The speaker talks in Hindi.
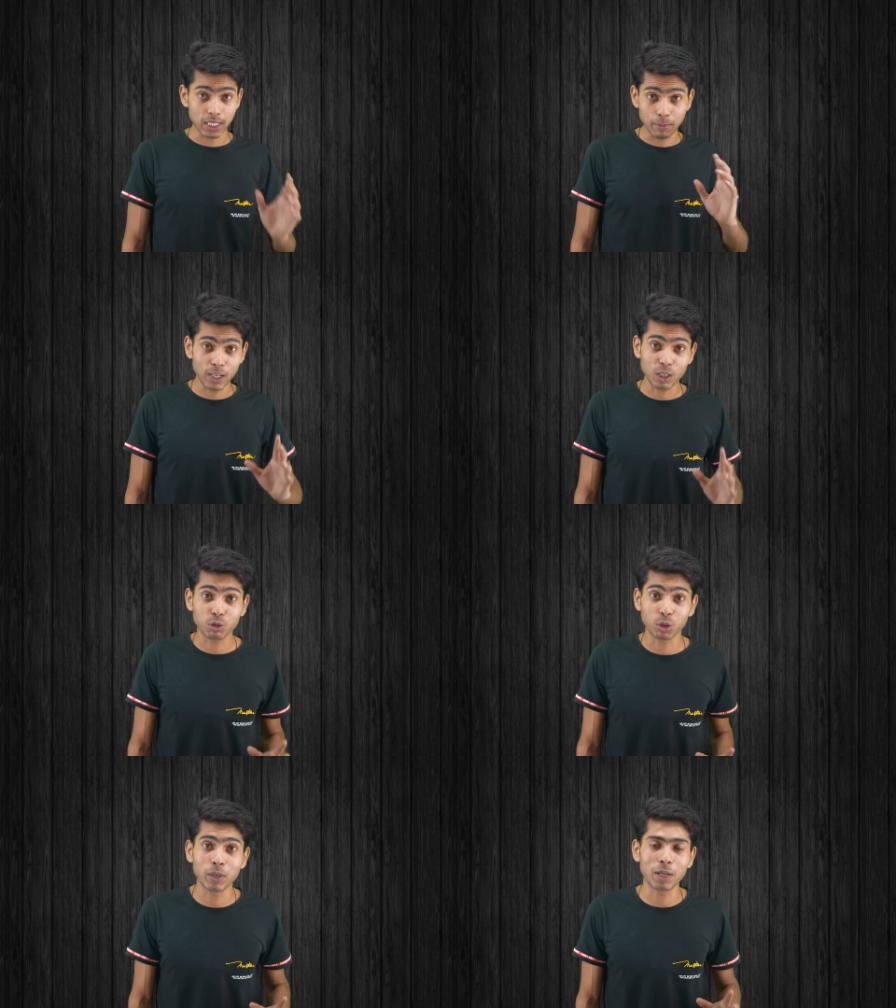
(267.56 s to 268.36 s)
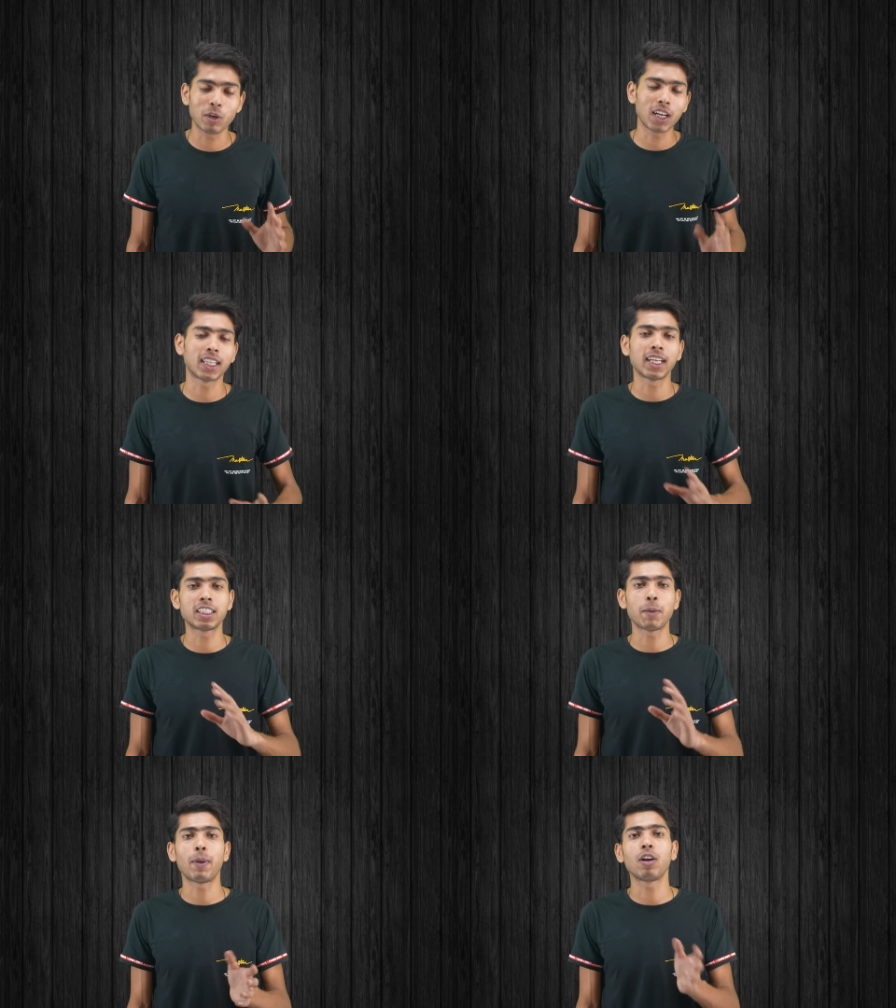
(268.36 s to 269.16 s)
वैसे मैंने शुरू में ही बोला था कि
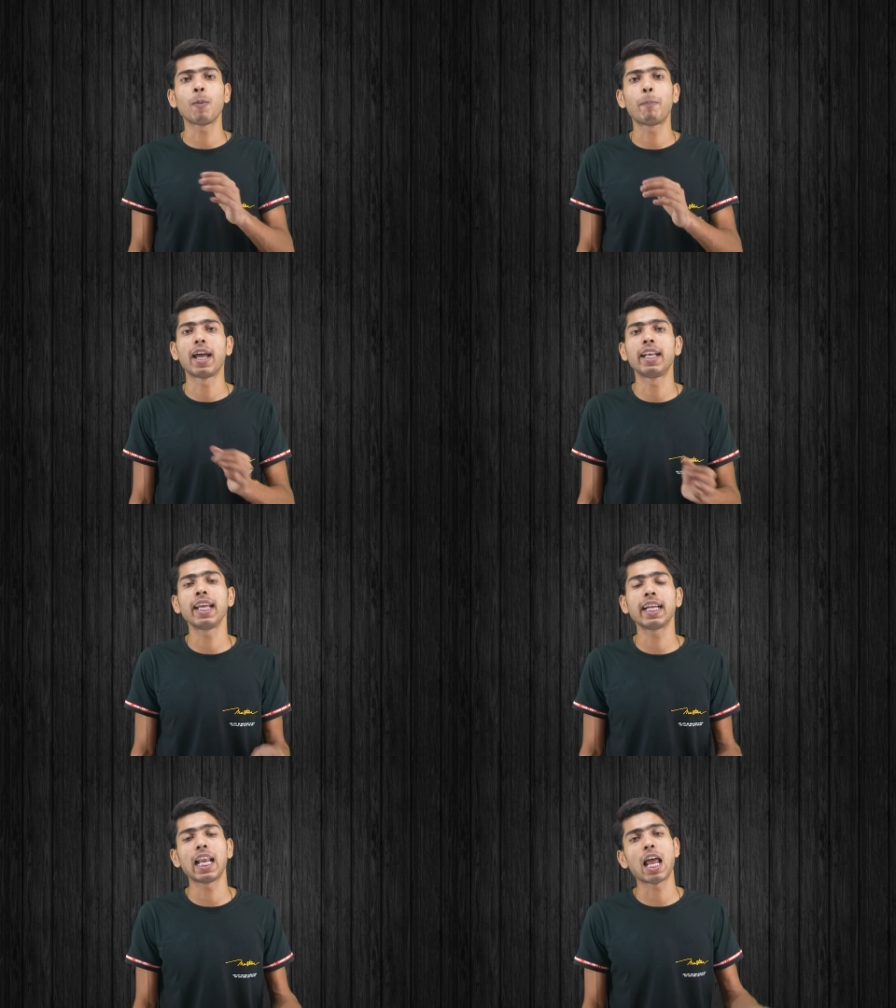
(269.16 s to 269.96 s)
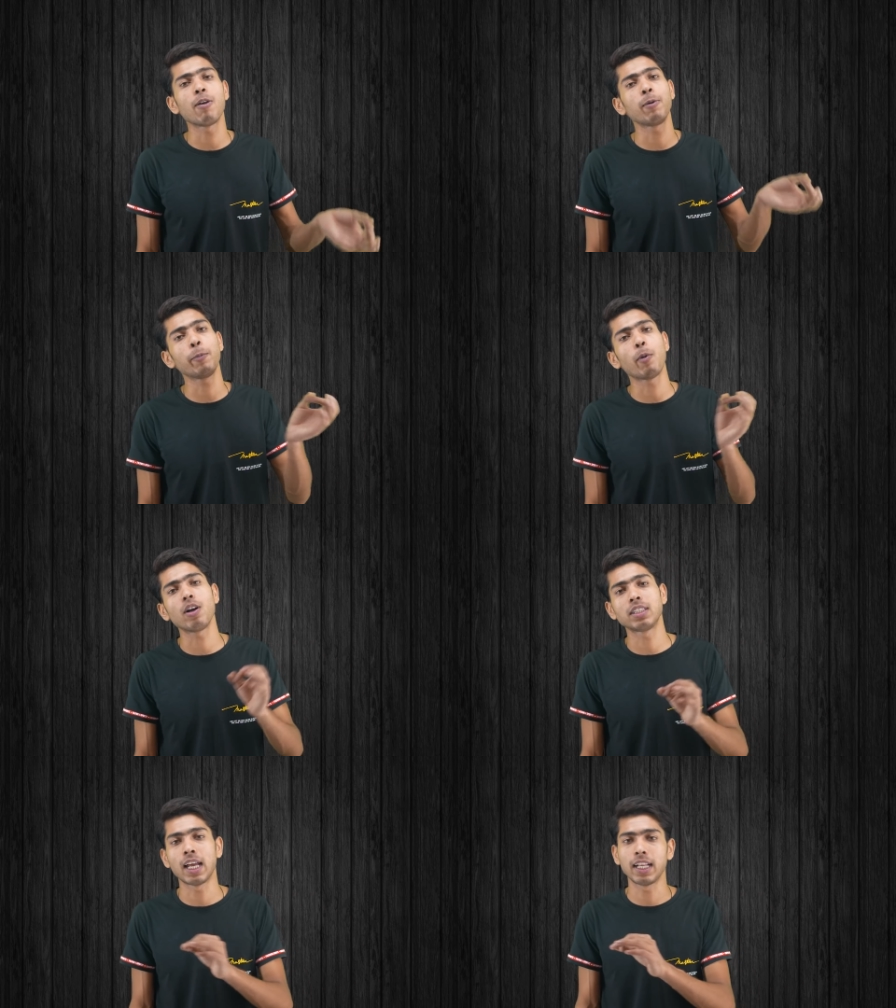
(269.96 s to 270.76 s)
चप्पल को पहनने के अलावा भी
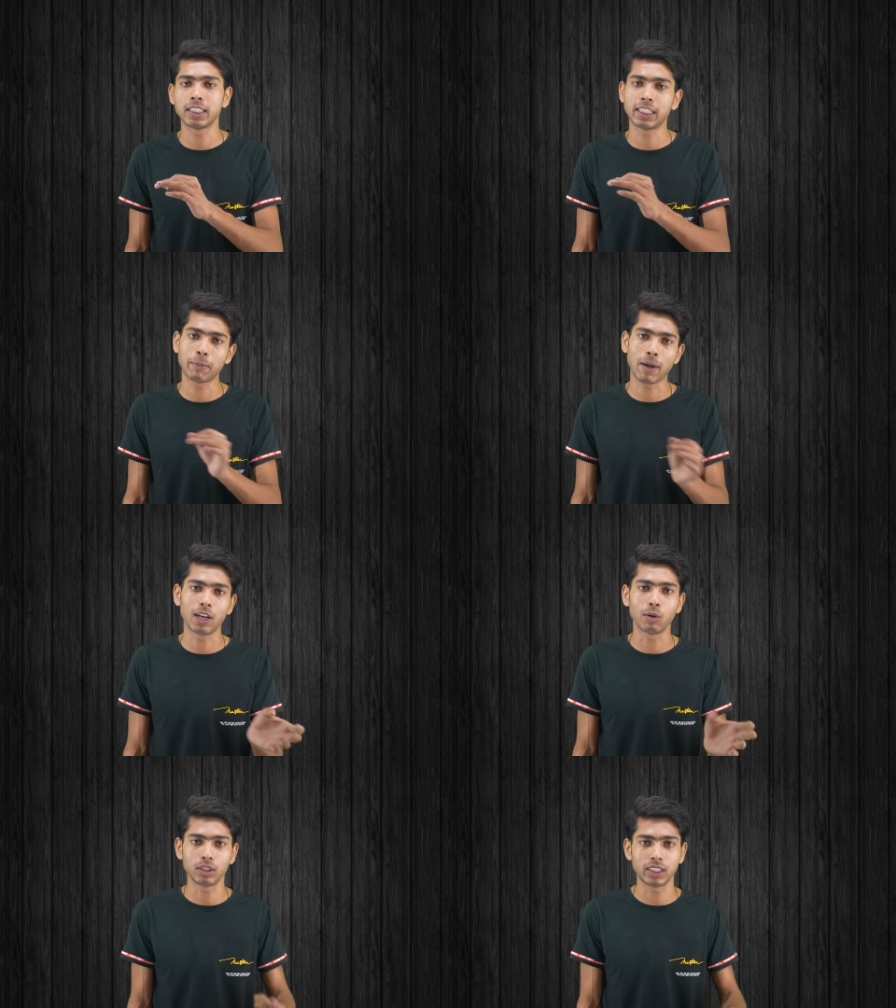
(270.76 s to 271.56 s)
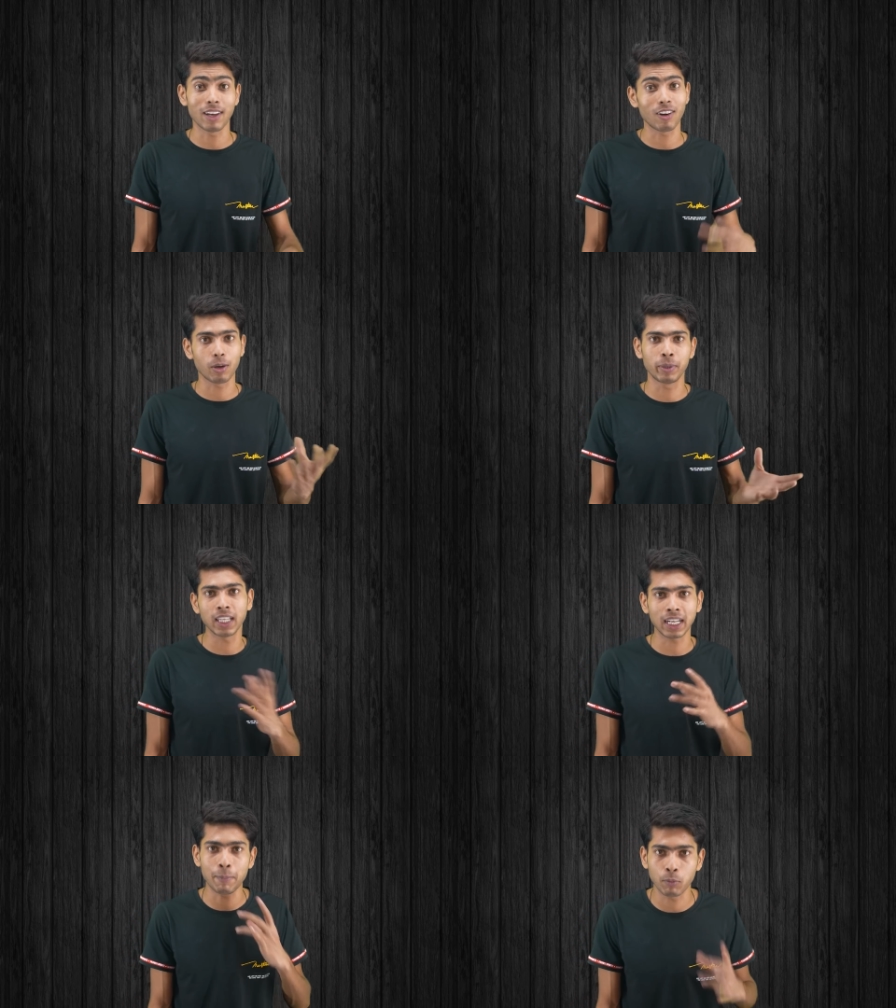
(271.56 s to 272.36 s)
बहुत सारे इस्तेमाल होते हैं और अभी
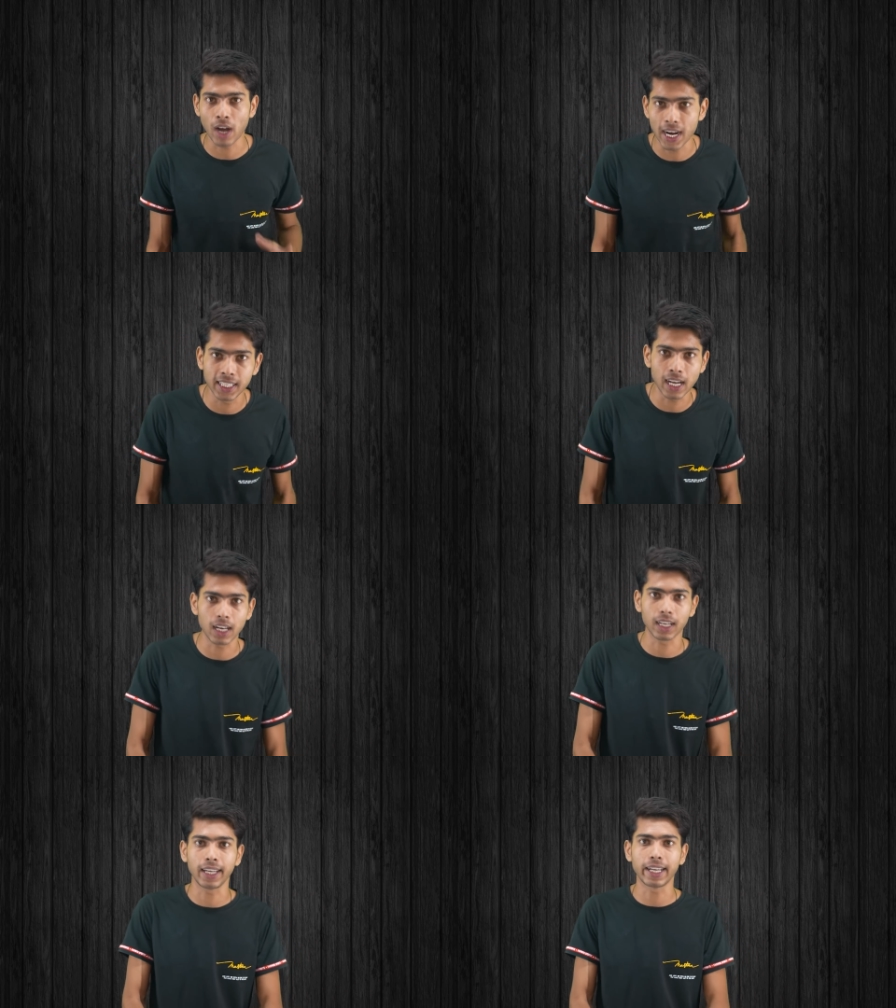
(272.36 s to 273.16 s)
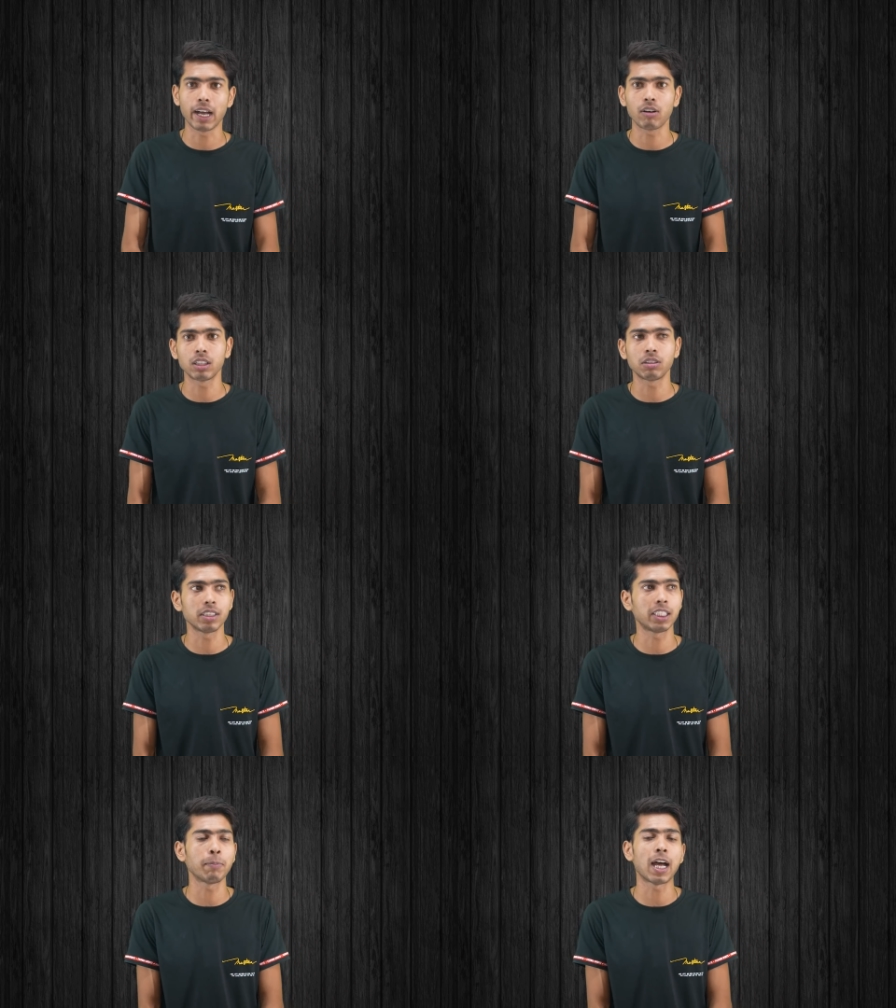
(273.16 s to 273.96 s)
तक आपको आइडिया लगी गया होगा तो
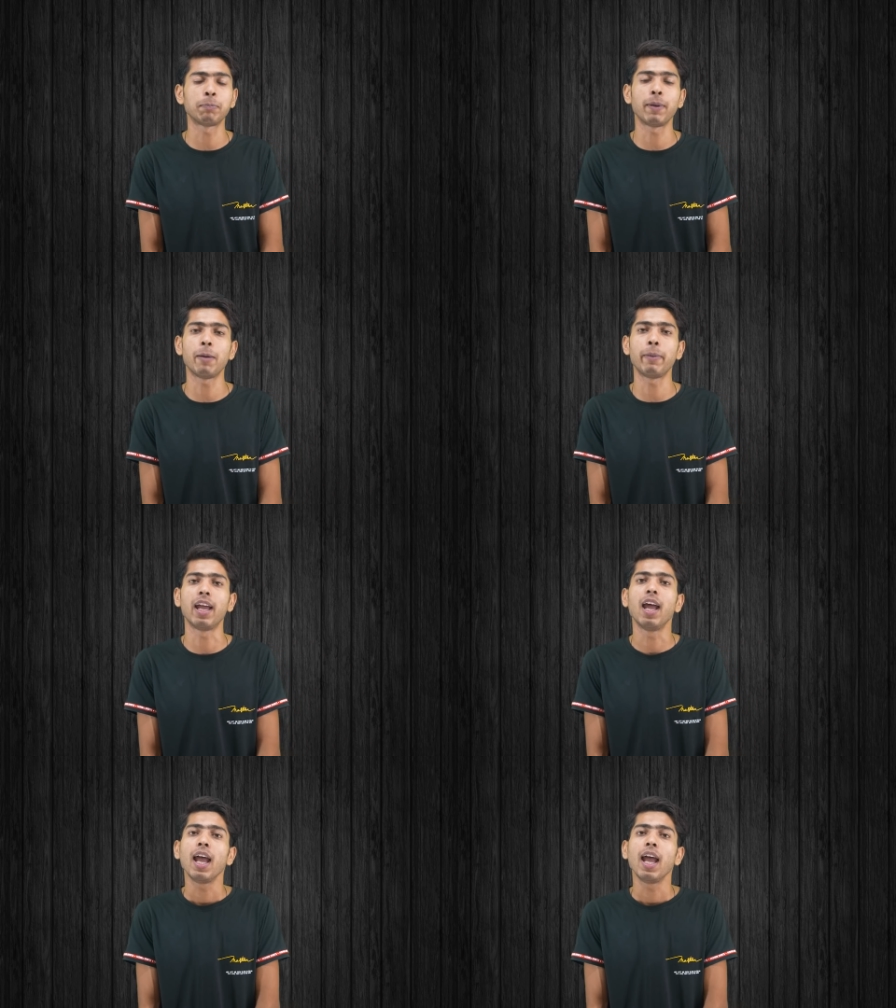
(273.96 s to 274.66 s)
इसी बात पे हमें